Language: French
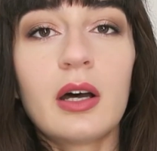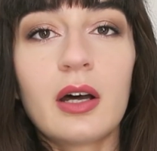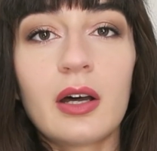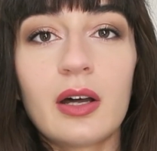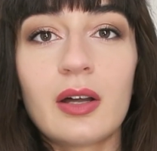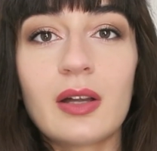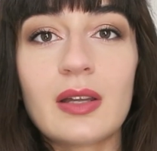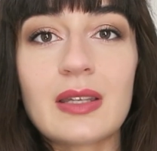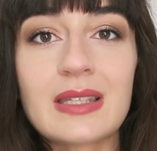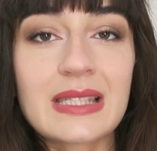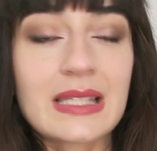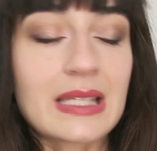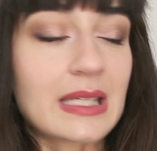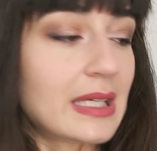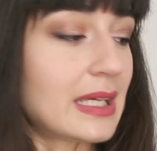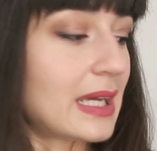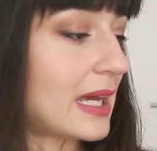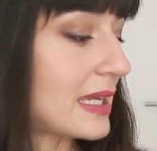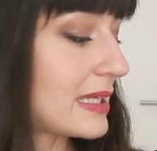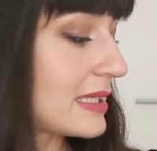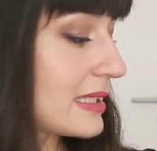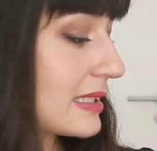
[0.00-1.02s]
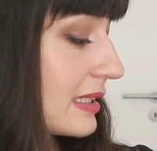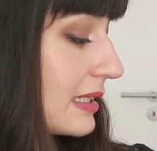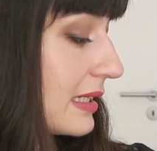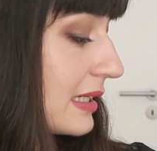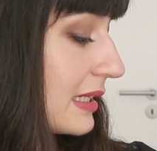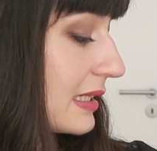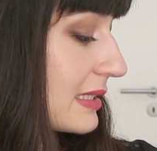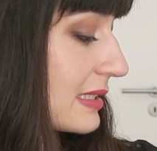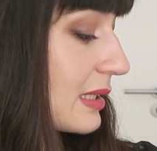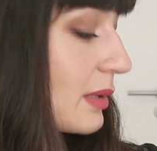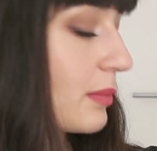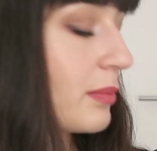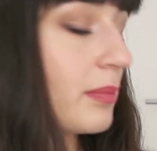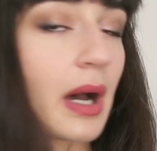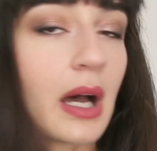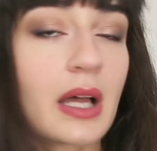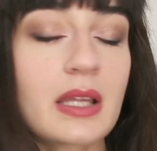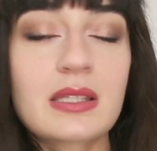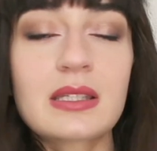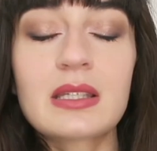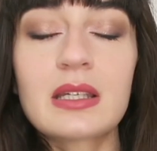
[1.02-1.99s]
c'est assez
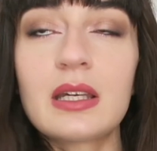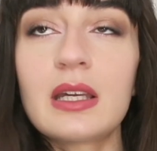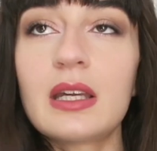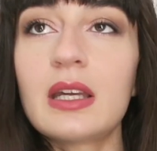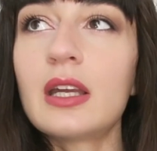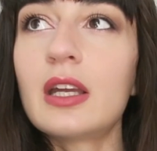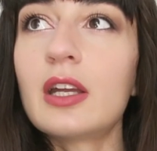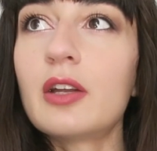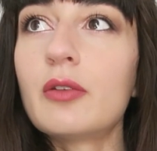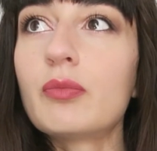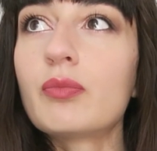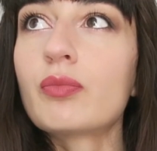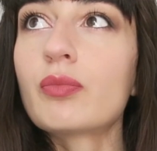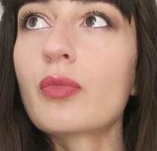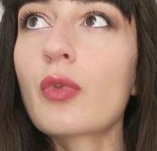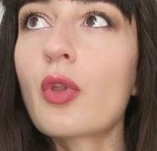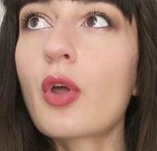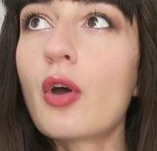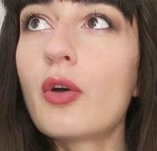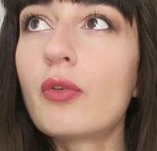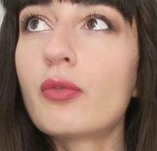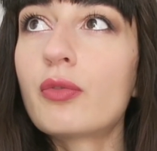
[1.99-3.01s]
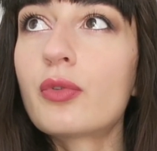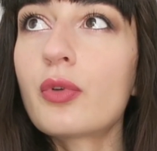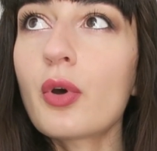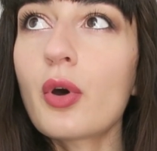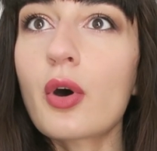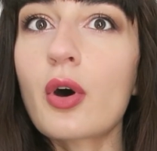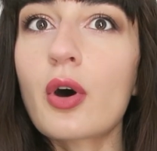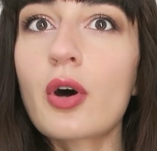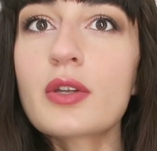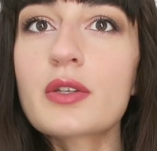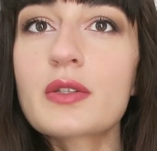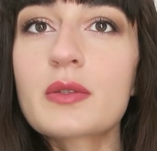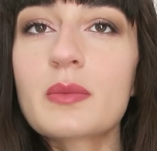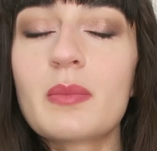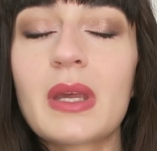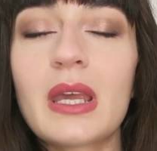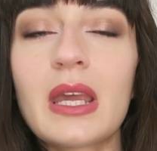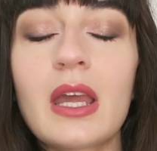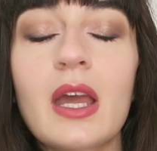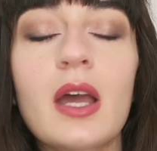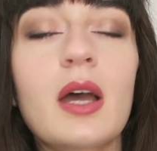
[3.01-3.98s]
sympa, c'est un vieux rose
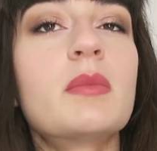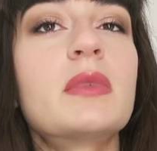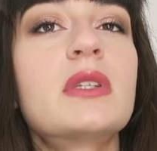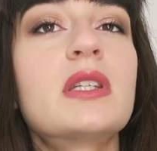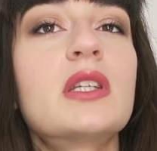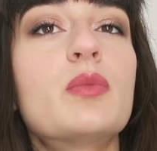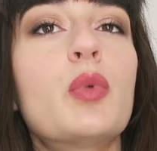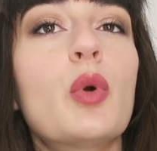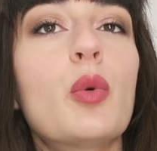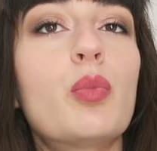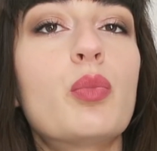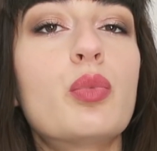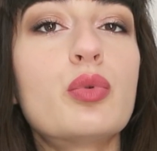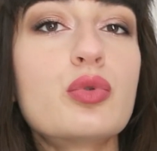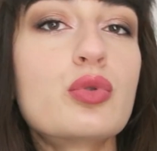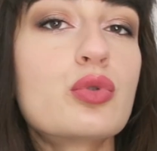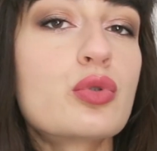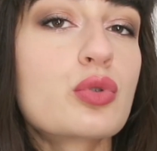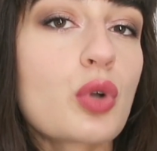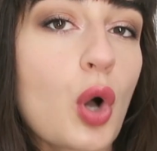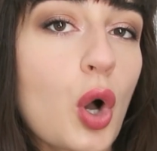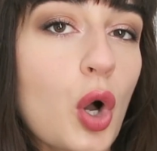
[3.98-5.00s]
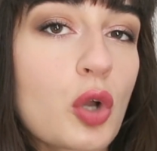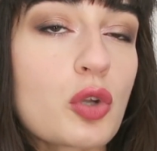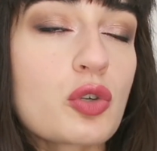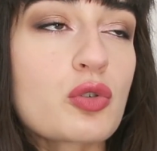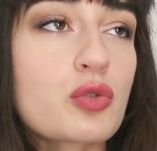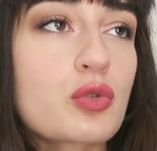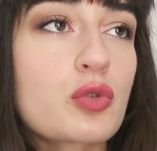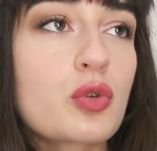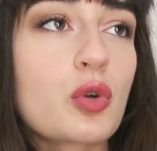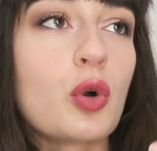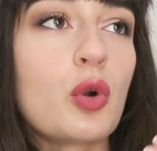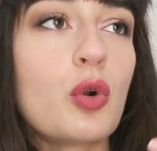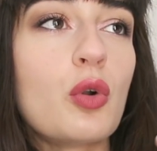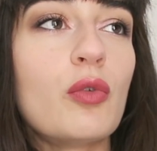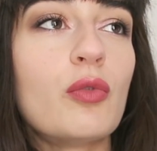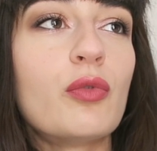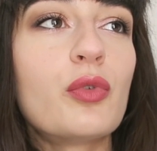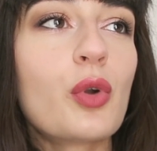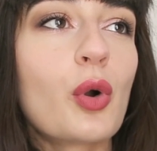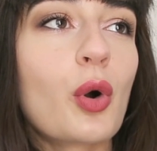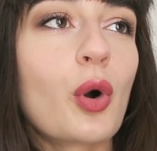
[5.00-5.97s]
mais un petit peu plus rose que
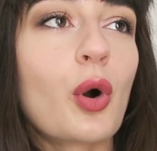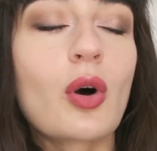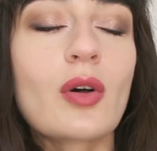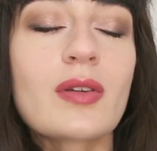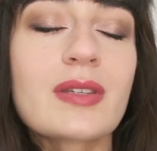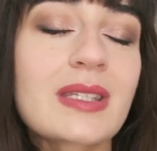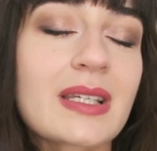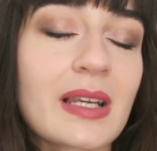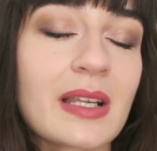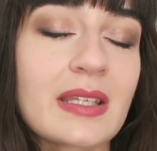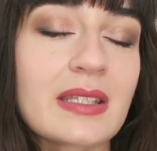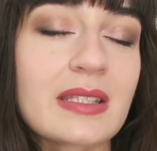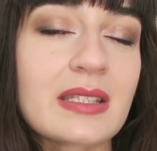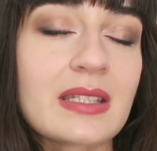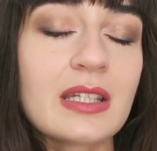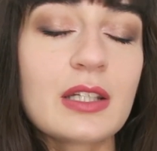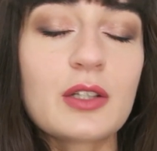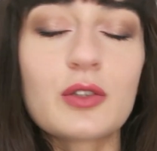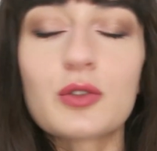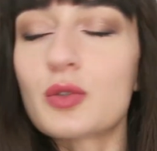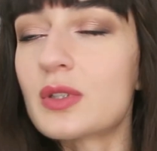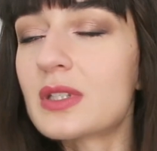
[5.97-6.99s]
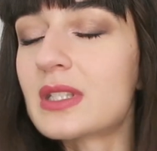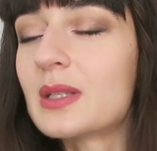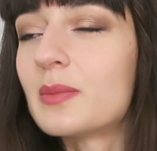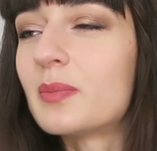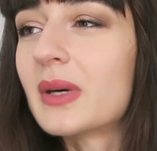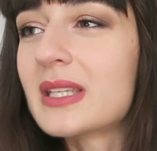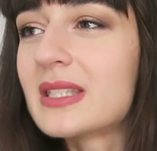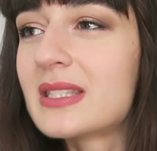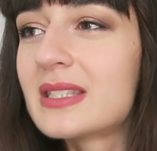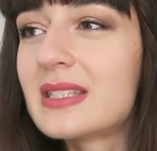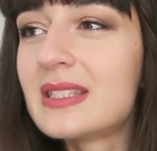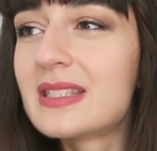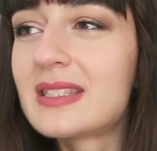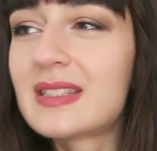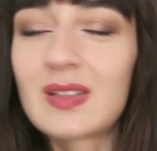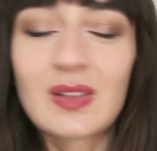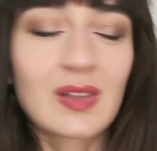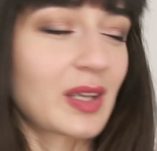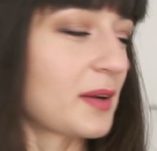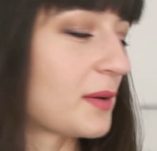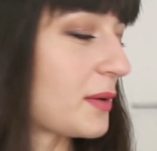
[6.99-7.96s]
le vieux rose classique. Je ne sais pas si
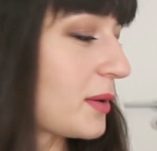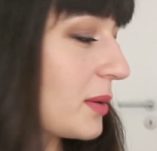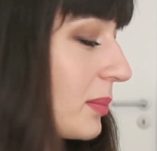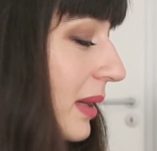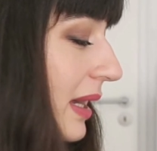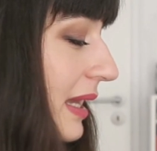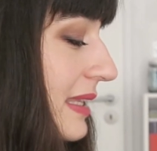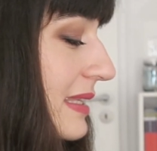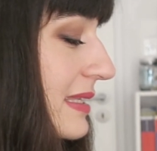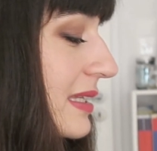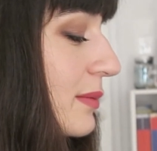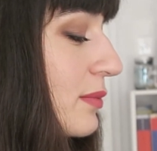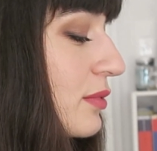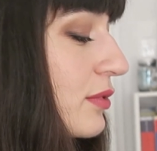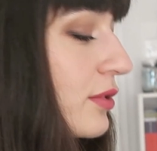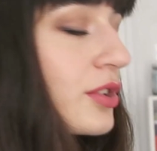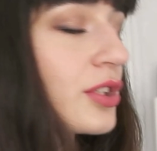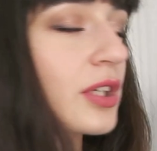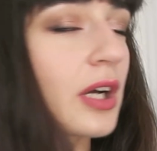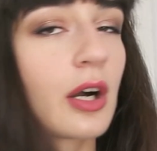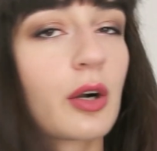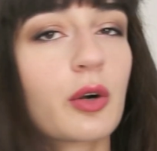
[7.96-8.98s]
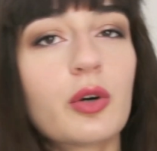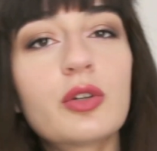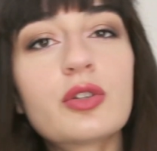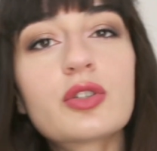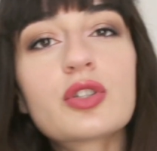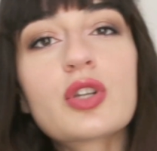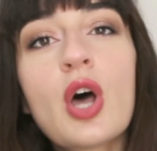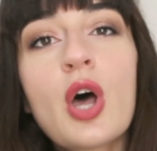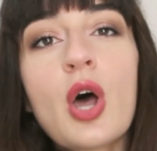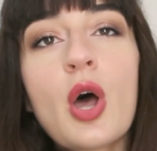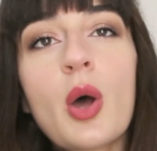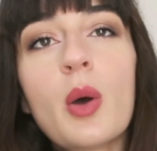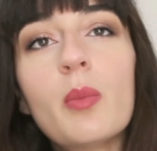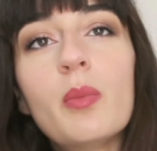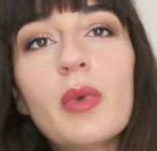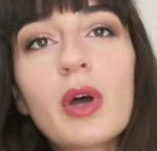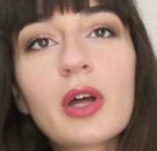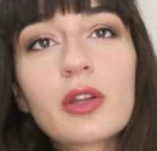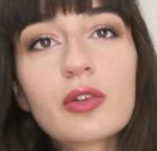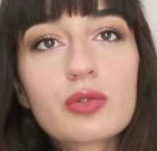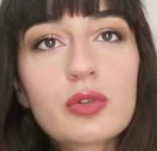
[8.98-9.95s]
c'est très compréhensible ce que je raconte.
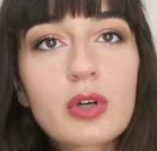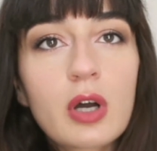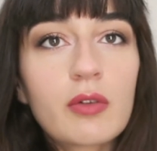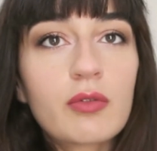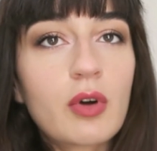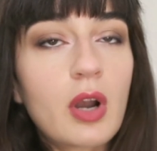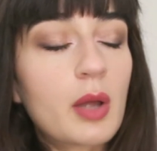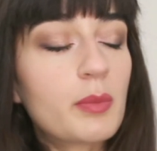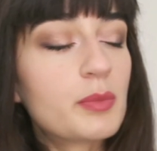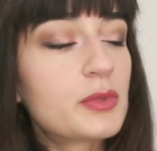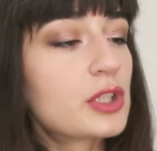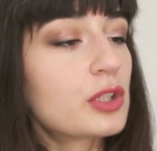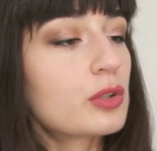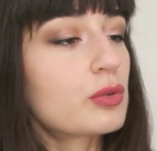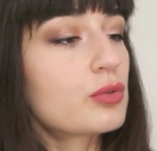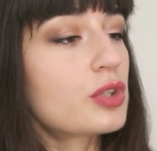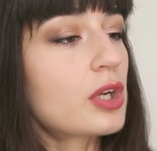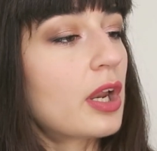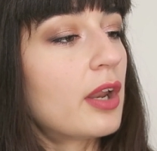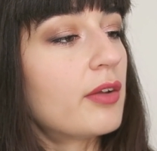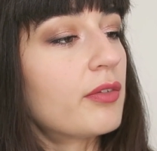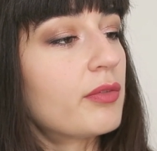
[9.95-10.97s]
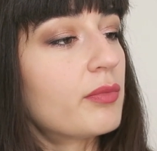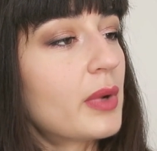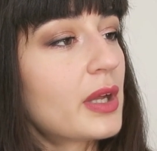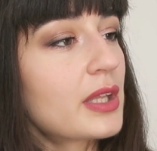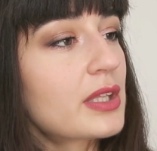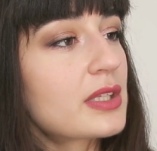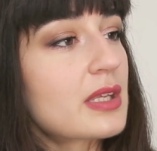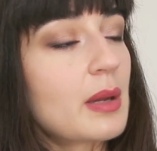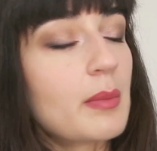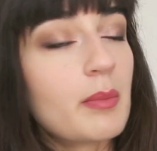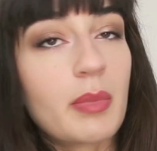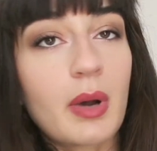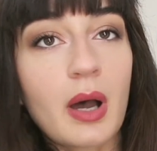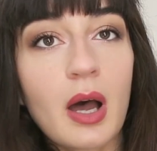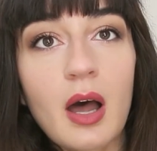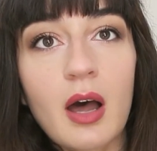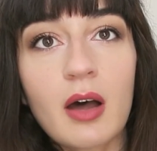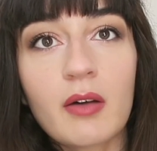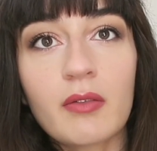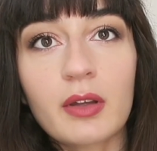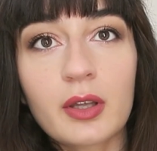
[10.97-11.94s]
Mais en tout cas voilà, petit rouge à lèvres mat sympa
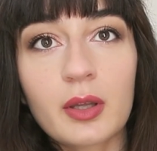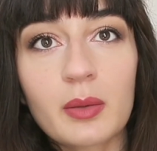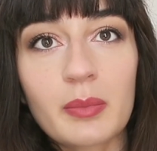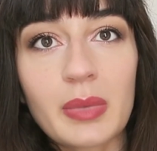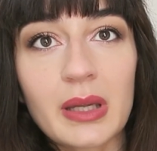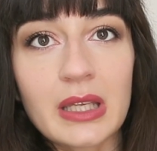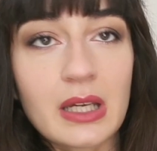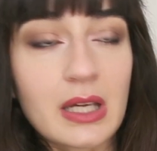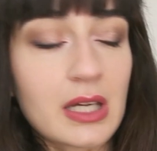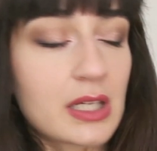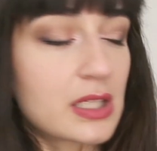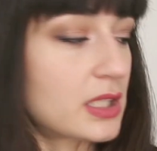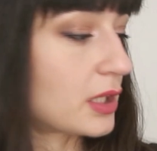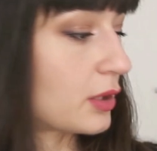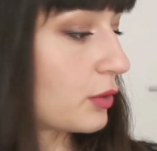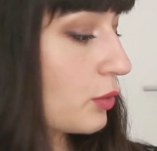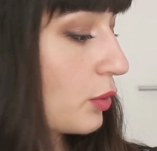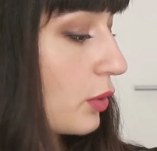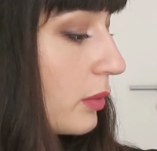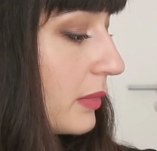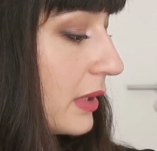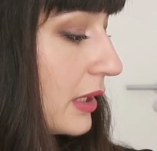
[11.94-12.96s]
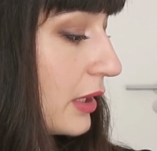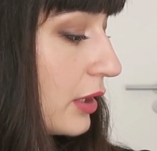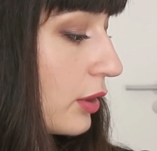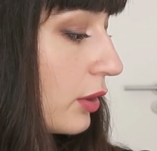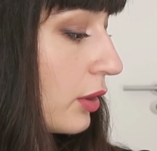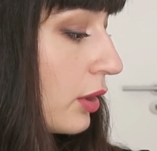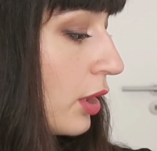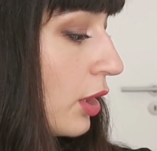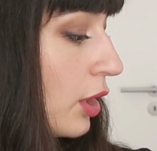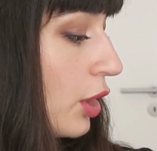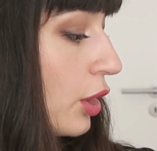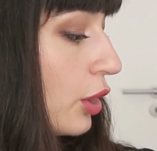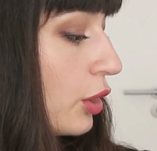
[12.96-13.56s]
avec un packaging trop mignon.